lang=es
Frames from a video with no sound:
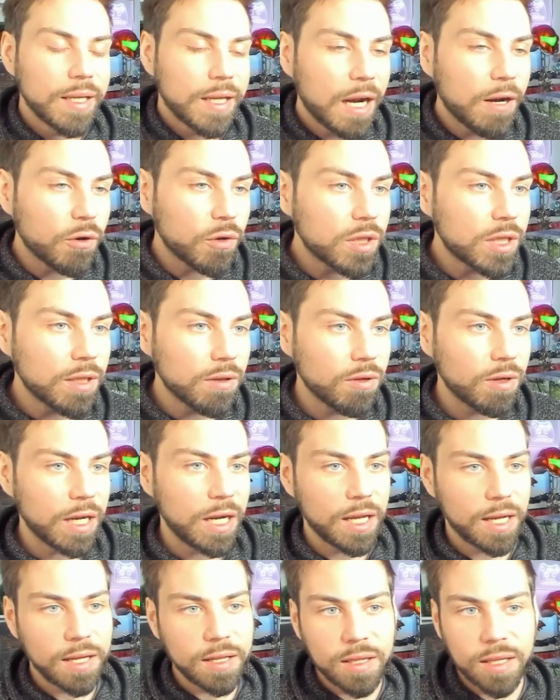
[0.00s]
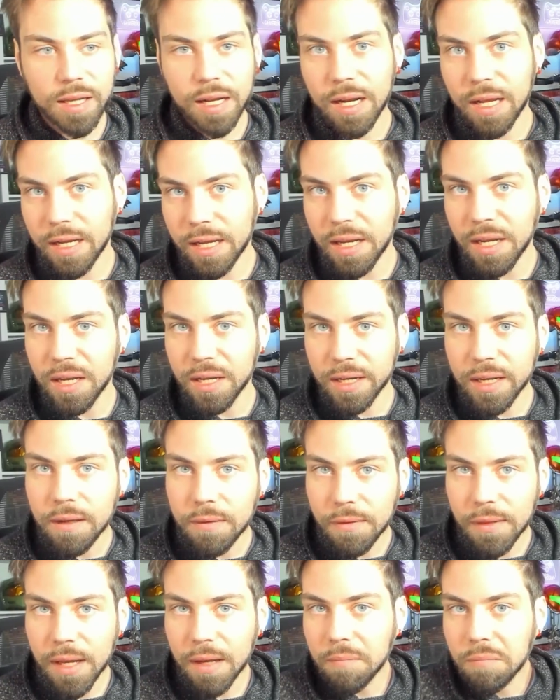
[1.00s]
Claro, entiendo que a la gente a la que
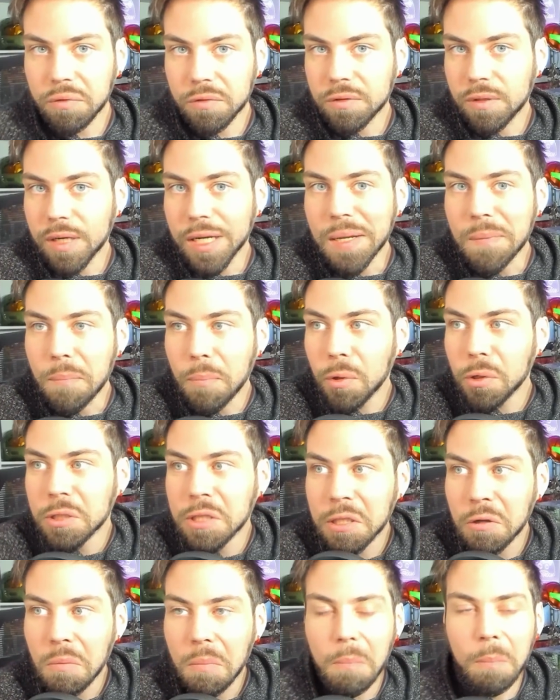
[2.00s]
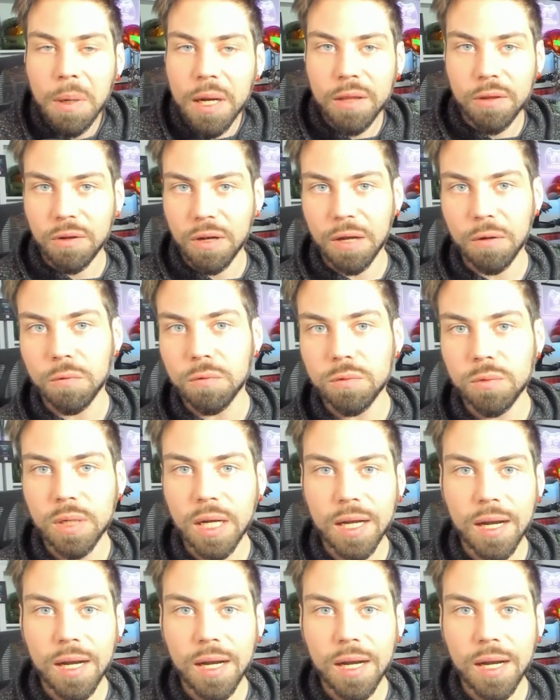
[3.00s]
quizá pues, le importe un bledo la cultura